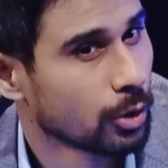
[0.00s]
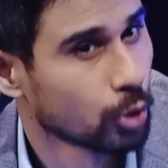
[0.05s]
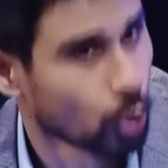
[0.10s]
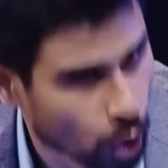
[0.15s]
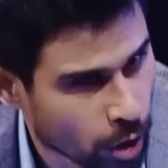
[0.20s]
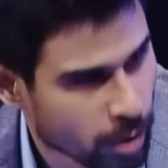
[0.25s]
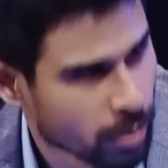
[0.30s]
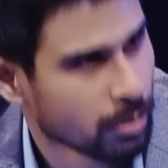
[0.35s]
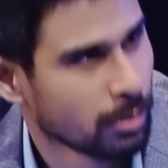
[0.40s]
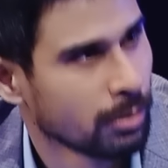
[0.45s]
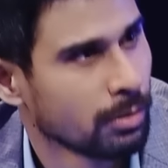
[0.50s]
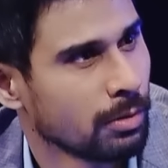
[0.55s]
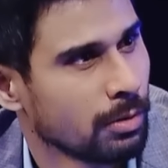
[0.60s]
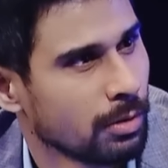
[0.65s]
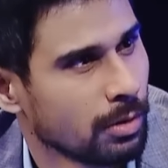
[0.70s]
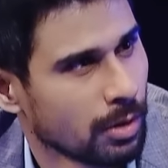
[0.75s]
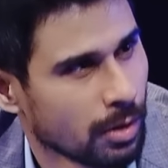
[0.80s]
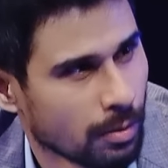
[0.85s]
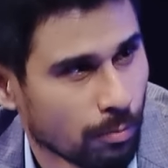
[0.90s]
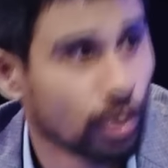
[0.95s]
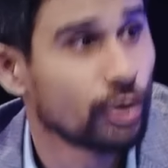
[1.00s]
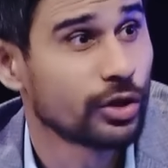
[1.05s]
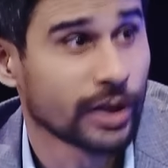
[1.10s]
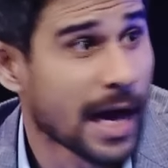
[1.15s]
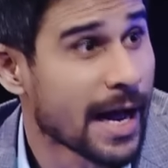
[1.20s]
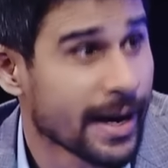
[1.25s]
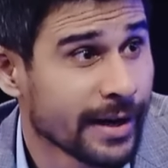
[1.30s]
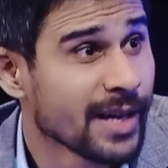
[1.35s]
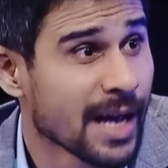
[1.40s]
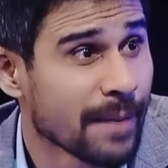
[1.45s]
तुन तुन मुझे
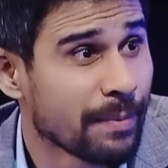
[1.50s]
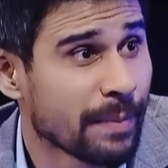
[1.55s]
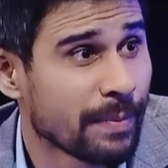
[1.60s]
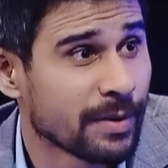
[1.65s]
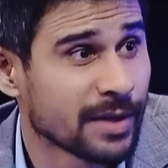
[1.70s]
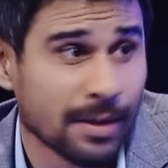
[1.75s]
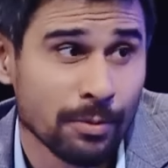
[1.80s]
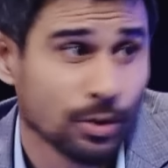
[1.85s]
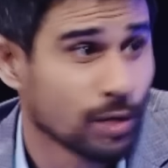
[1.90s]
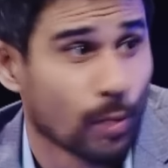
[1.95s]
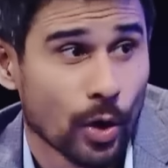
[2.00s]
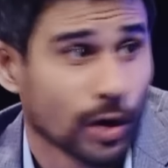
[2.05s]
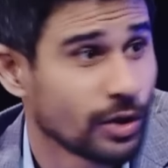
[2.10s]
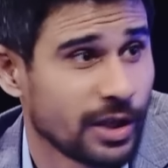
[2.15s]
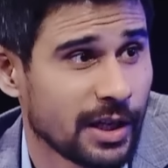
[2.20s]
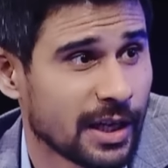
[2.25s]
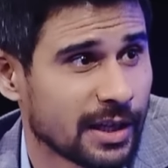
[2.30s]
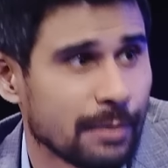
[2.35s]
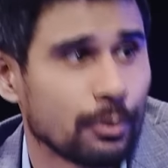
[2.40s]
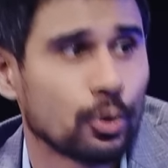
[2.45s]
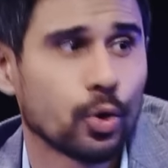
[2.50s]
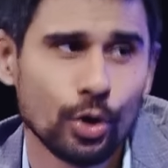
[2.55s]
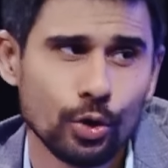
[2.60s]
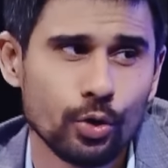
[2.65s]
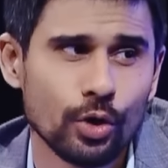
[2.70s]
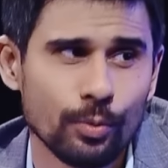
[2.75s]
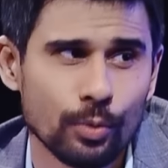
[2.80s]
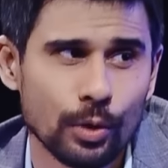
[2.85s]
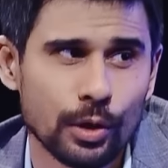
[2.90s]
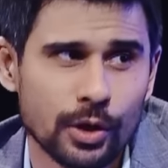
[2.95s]
सिखानी है आपने पंजाबी मुझे बहुत अच्छी लगती है थोड़ी
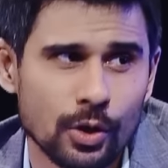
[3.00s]
थोड़ी बोल